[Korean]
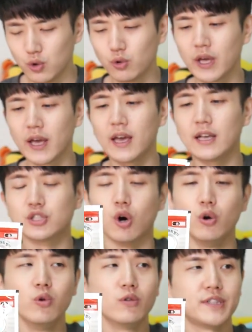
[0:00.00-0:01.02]
요게
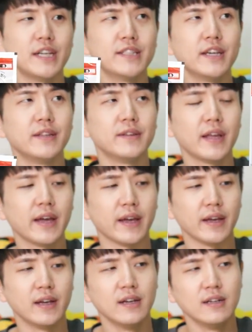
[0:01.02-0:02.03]
전용
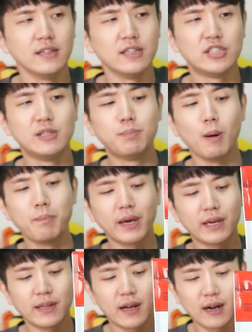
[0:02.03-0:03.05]
세제인데 이
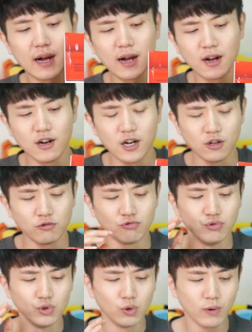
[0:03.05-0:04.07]
지퍼백에다가
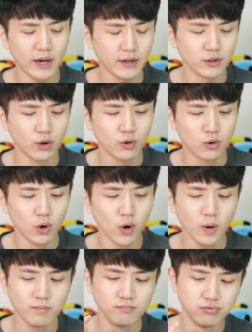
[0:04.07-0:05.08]
운동화를
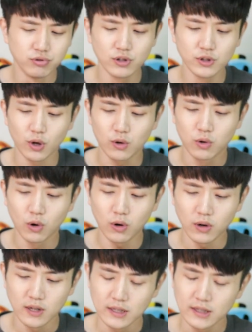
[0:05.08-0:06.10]
넣고 물을
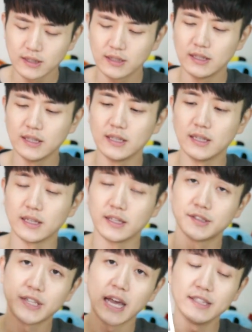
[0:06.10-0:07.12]
넣고 이
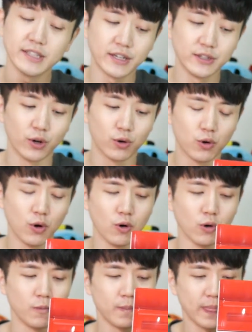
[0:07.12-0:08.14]
세제를
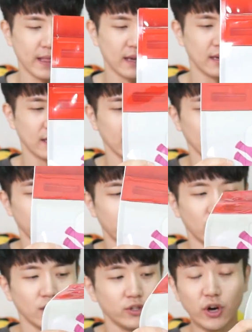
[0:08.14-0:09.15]
넣고
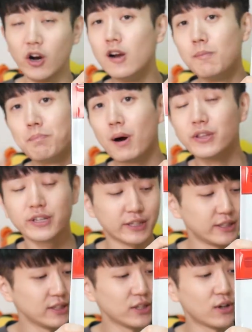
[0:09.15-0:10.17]
10번을
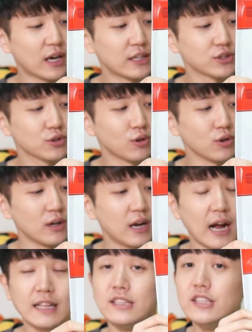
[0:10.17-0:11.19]

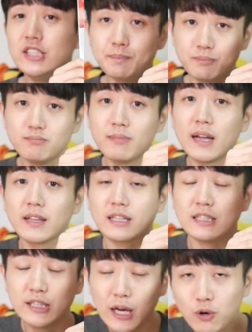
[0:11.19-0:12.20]
흔들어가지고 한
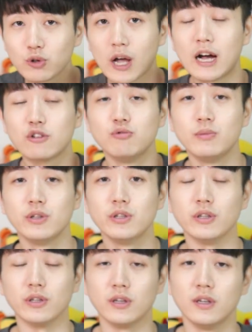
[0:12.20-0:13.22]
20분만 그대로
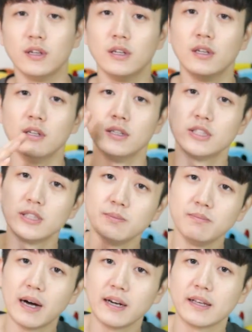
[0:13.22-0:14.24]
놔두면은
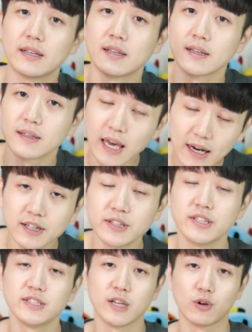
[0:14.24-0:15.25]
신발이
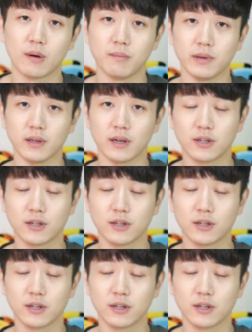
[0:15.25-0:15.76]
깨끗해진다고 합니다.